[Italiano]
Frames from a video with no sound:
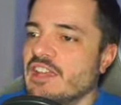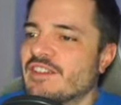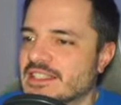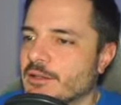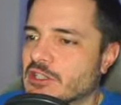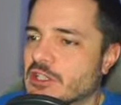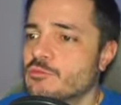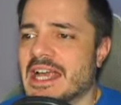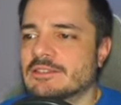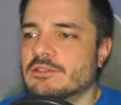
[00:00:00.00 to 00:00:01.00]
E infatti in questo
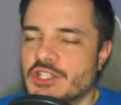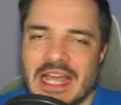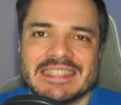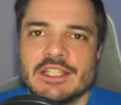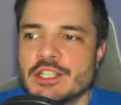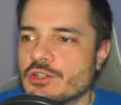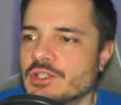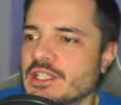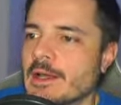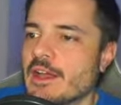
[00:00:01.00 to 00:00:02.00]
comunicato dice ha
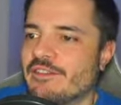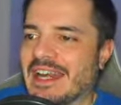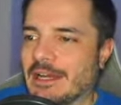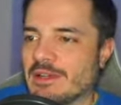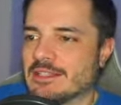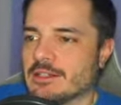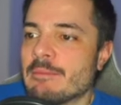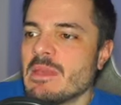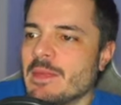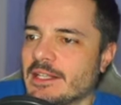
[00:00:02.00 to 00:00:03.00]
deciso di fare questo
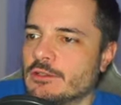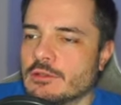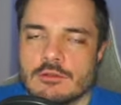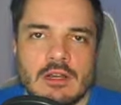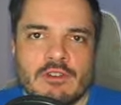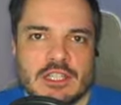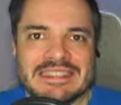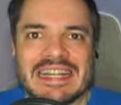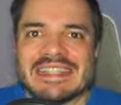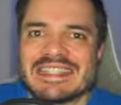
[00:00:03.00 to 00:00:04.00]
cambiamento, o
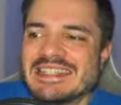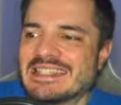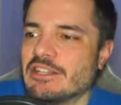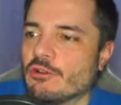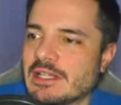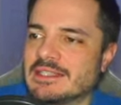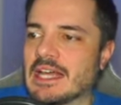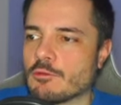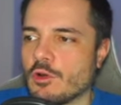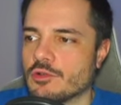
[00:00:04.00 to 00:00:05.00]
questa transizione
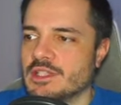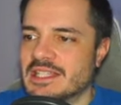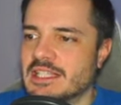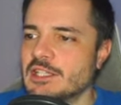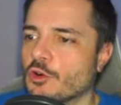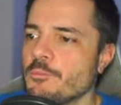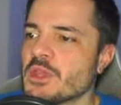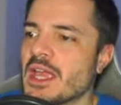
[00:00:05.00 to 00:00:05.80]
dal ruolo di CEO